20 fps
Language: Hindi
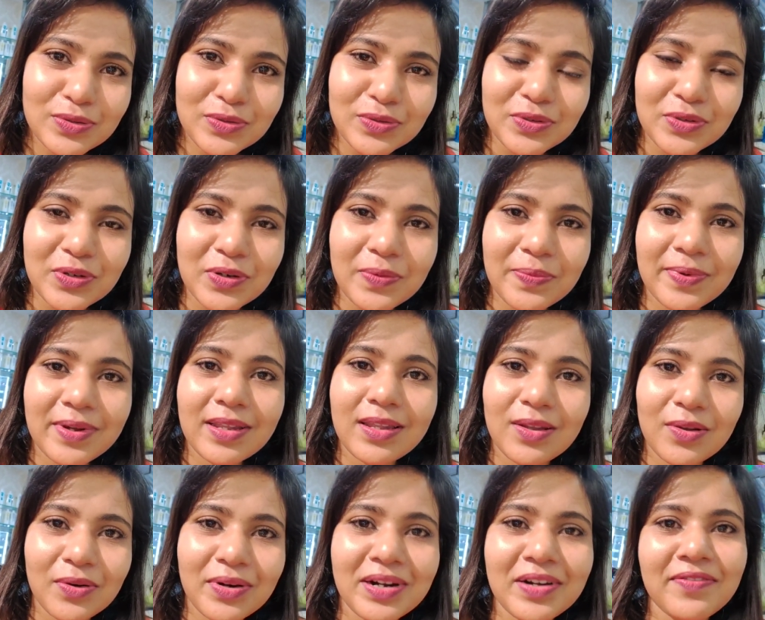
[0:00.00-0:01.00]
स्टूडियो पर
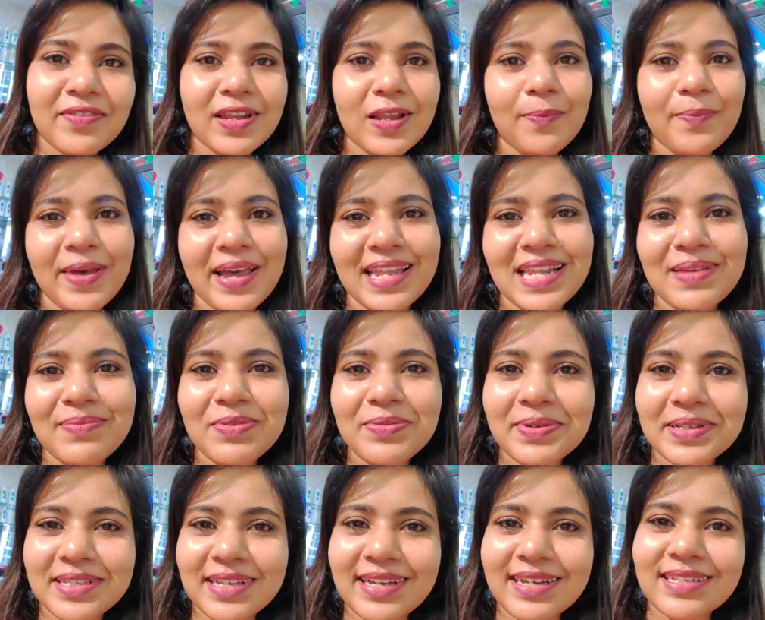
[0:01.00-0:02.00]
लोखंड वाला पहले भी
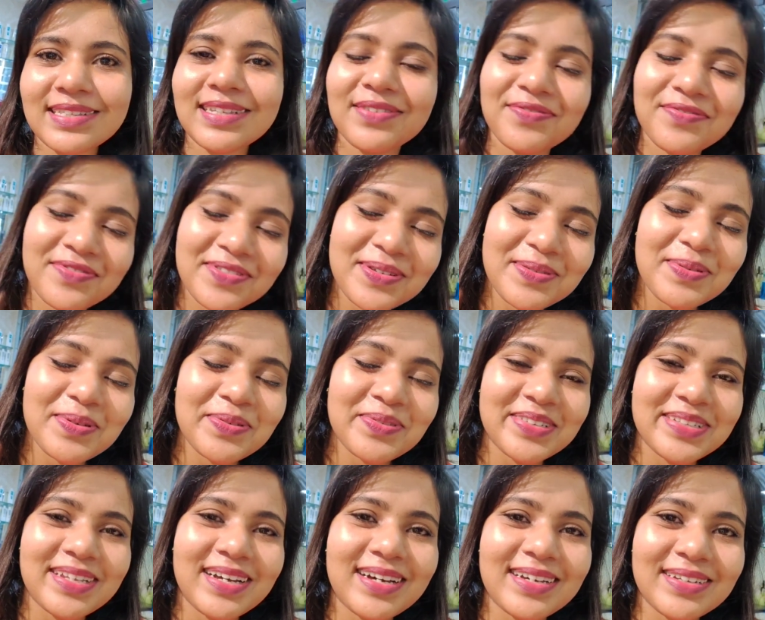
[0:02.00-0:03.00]
बताया था फिर भी
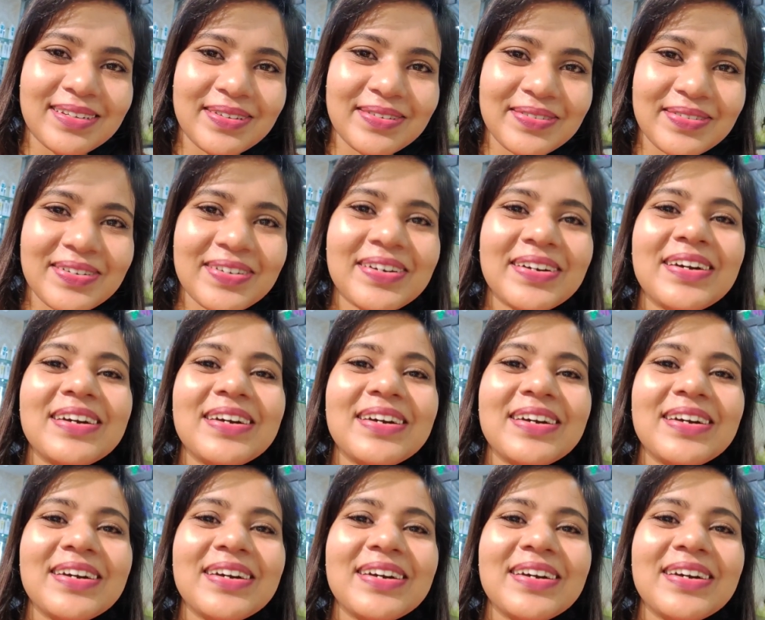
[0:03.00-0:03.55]
बता रही हूँ